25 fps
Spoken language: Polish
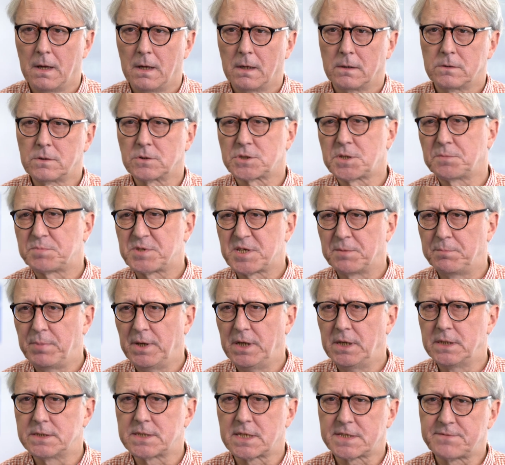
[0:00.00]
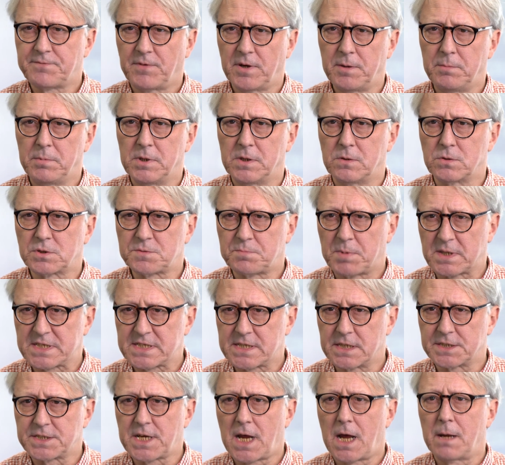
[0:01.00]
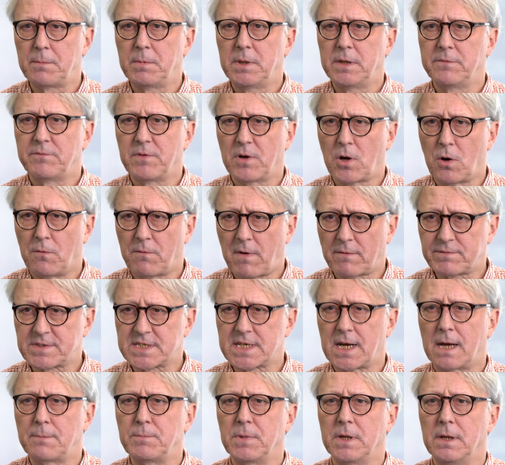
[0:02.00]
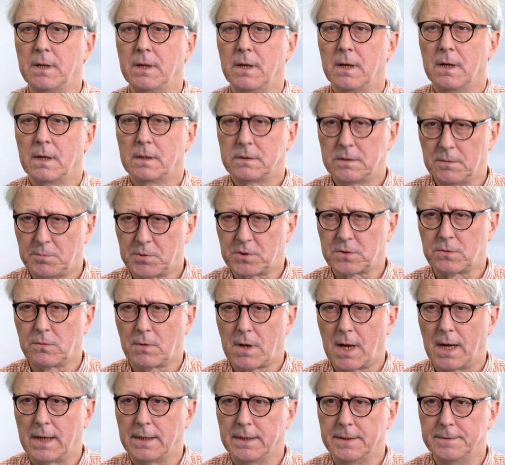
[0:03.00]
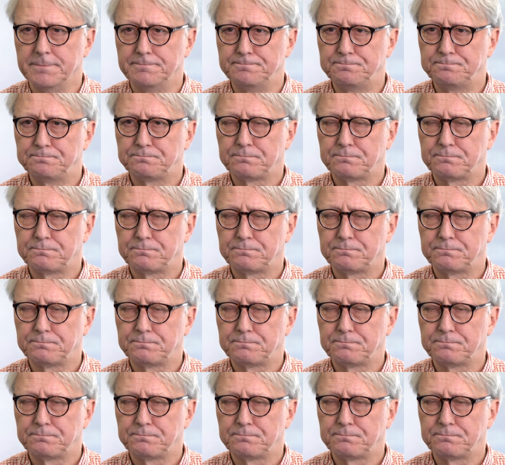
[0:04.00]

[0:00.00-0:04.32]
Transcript: którzy przybyli ze swoimi duszpasterzami i wychowawcami do Portugalii.